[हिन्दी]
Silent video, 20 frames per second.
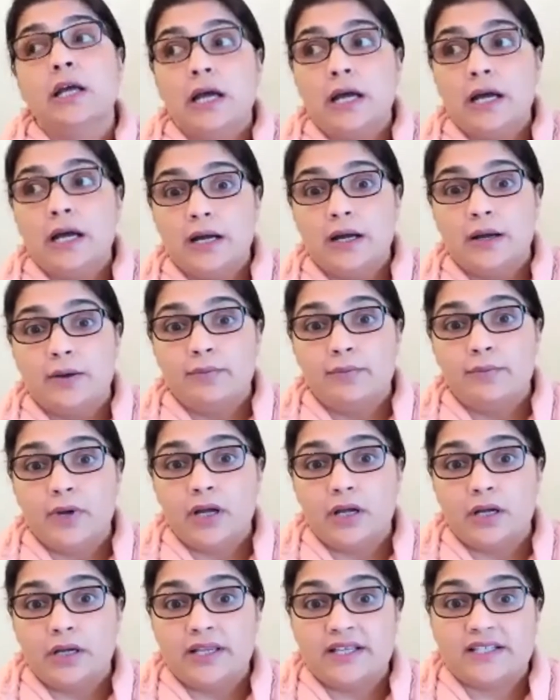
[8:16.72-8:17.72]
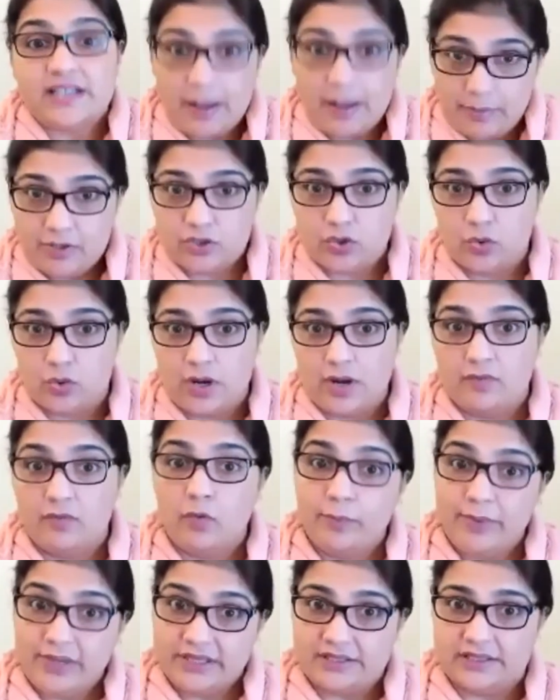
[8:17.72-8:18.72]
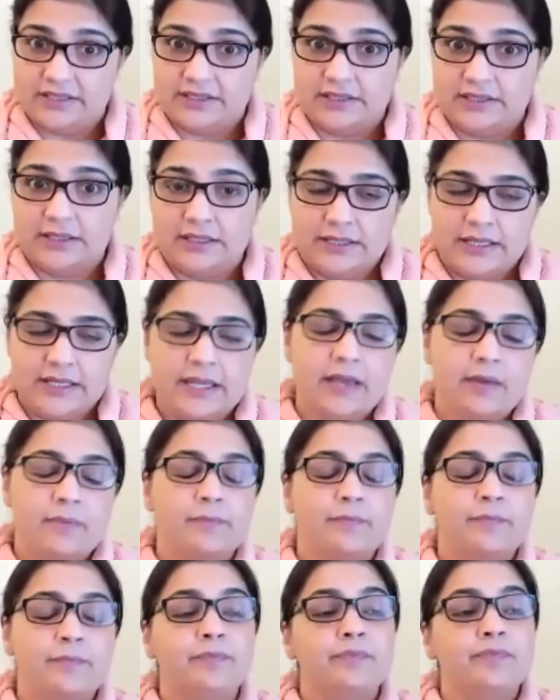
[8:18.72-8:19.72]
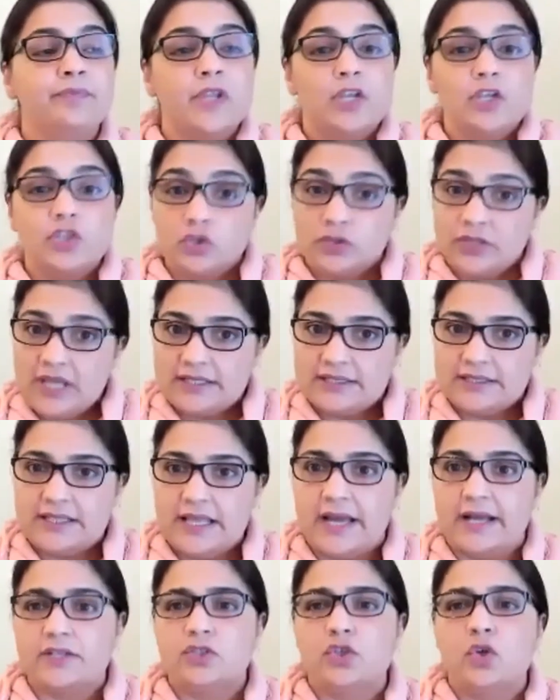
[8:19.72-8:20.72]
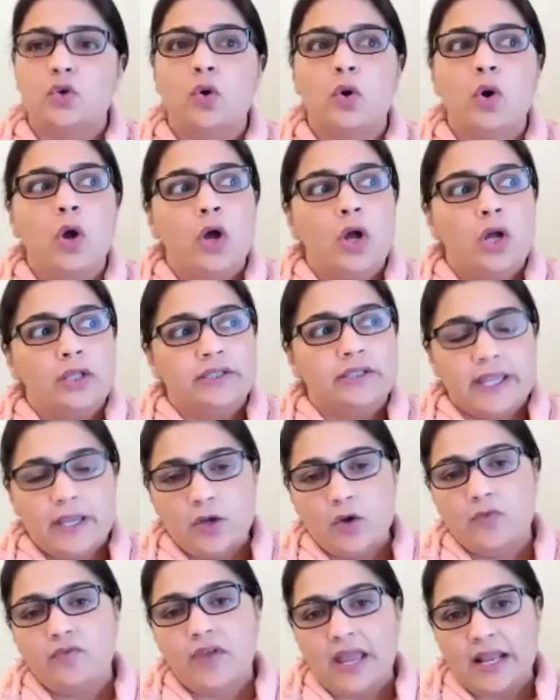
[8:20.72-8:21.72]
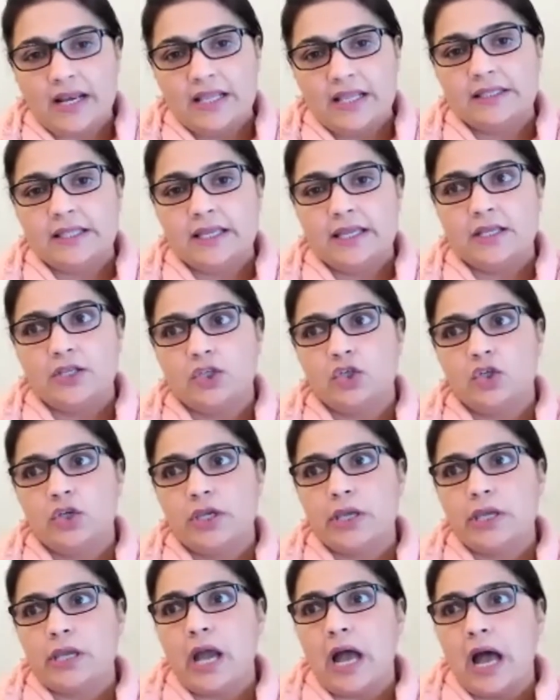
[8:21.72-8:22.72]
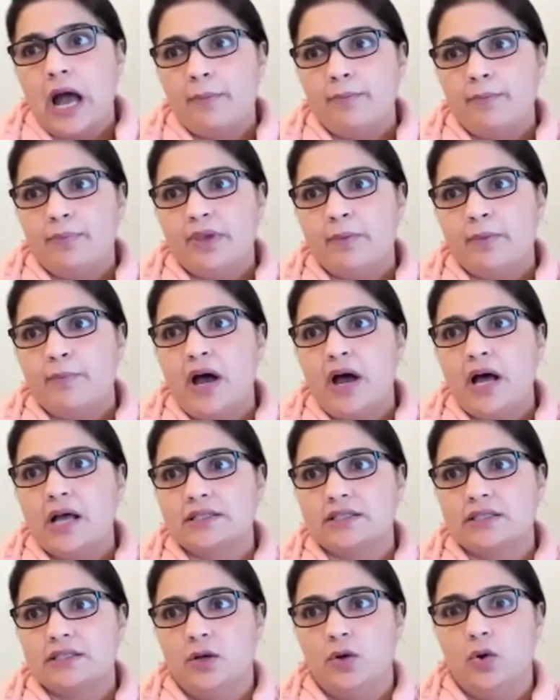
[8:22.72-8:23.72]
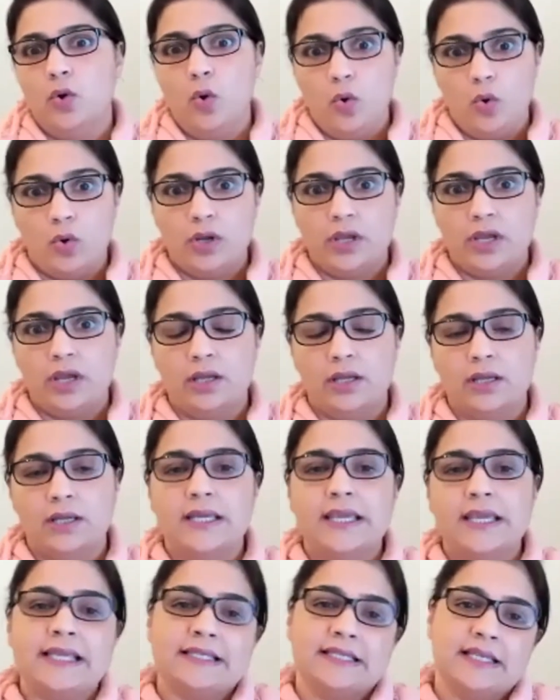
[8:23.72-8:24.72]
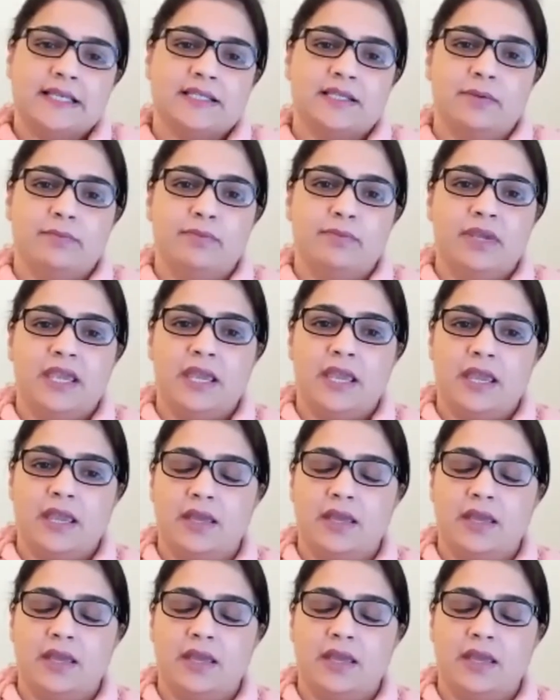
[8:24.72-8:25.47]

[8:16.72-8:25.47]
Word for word: इस्टेब्लिश um, होगा वो बिजनेस ठीक है सो दैट्स दैट सो थिंक ऑफ एनी कि आपके पास लोग किस किस्म के